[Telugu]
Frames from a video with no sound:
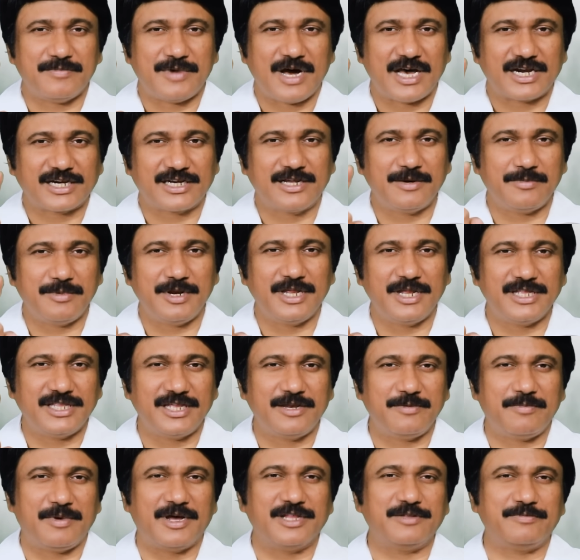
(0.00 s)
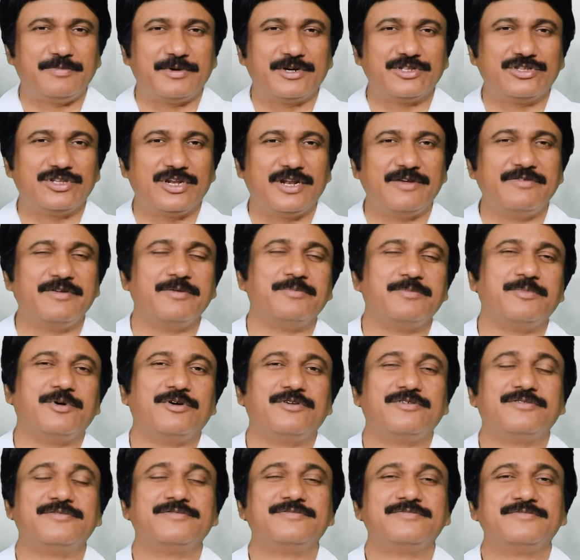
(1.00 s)
మార్గం లేదని బాధపడుతున్నావేమో
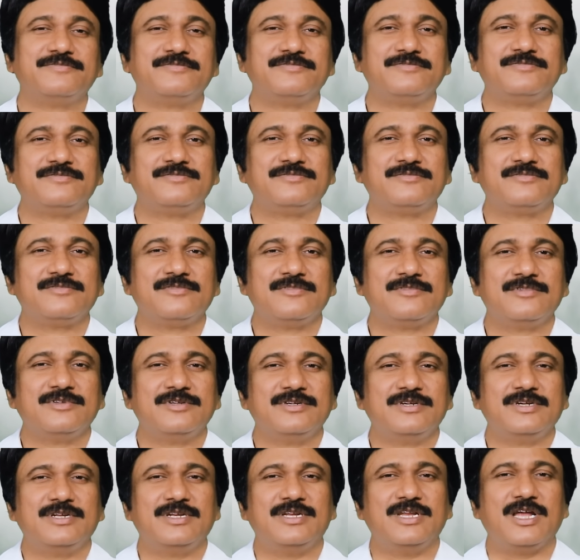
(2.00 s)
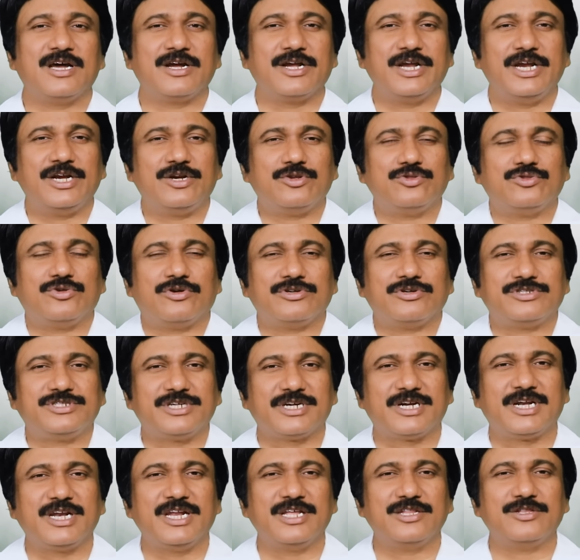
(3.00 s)
నాకు ఎటు
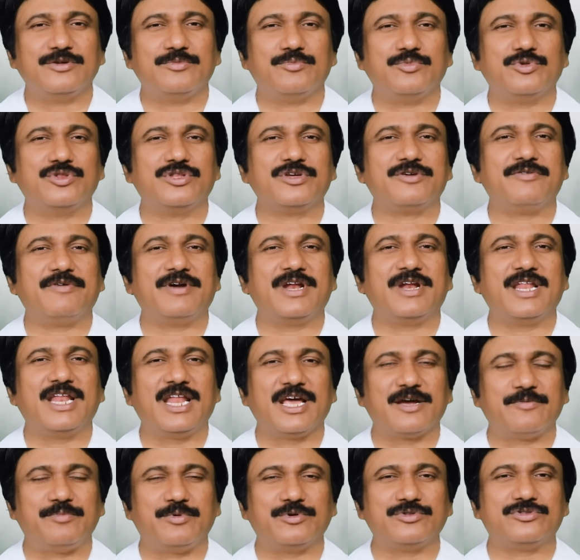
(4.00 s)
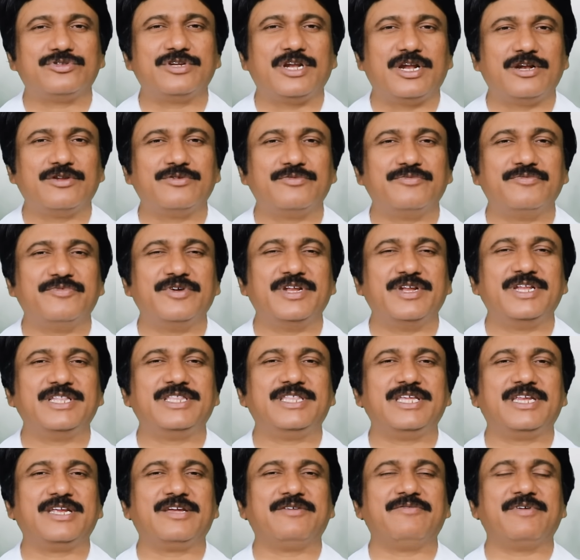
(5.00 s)
తోచట్లేదు ముందుకు వెళ్ళలేకపోతున్నాను
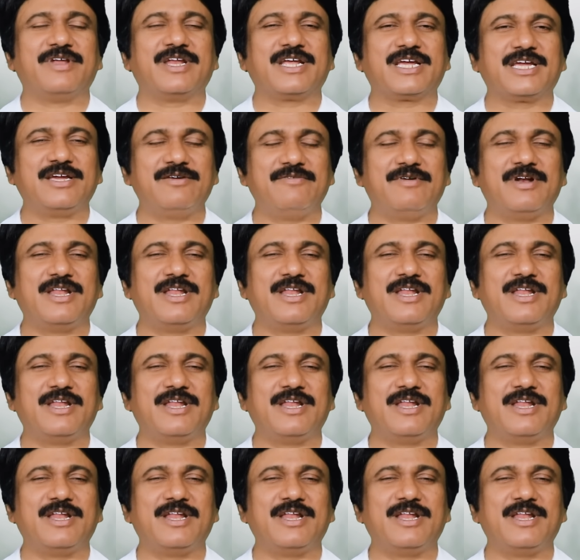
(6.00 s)
వెనుతిరిగి వెనక్కి